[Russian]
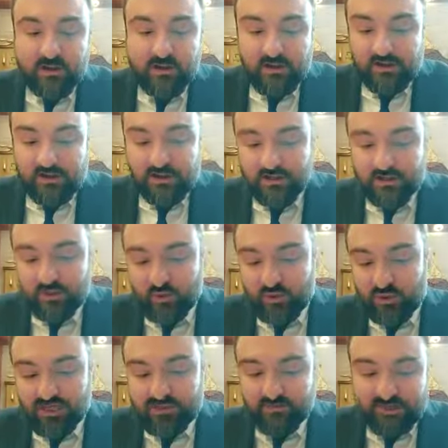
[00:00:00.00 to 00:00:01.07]
э,
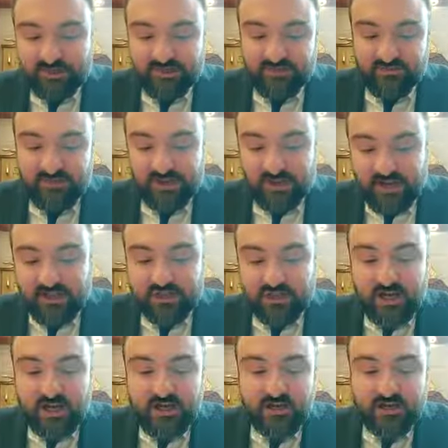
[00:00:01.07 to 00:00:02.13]
изучать
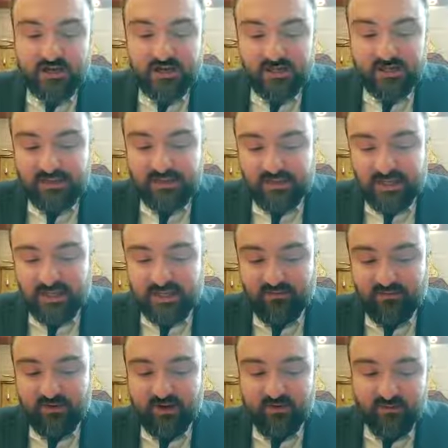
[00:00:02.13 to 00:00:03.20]
противоречия, и из
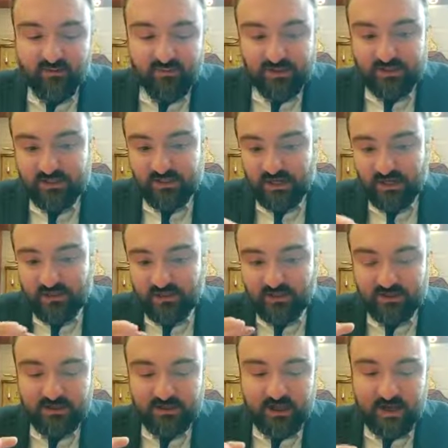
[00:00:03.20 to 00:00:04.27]
этого выводить какие-то
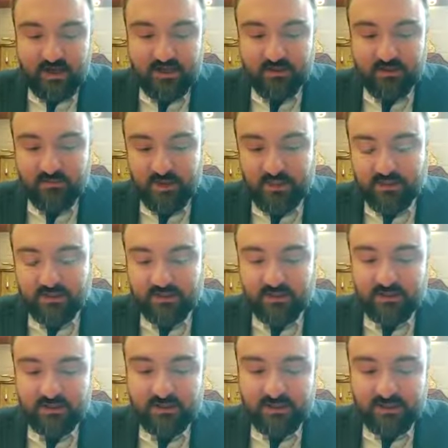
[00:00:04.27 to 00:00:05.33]
гениальные
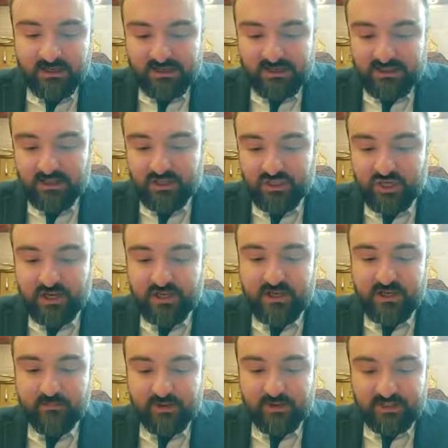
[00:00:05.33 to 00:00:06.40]
методы
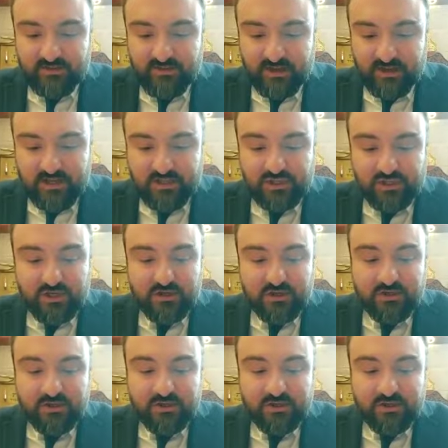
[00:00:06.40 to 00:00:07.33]
разрешения противоречий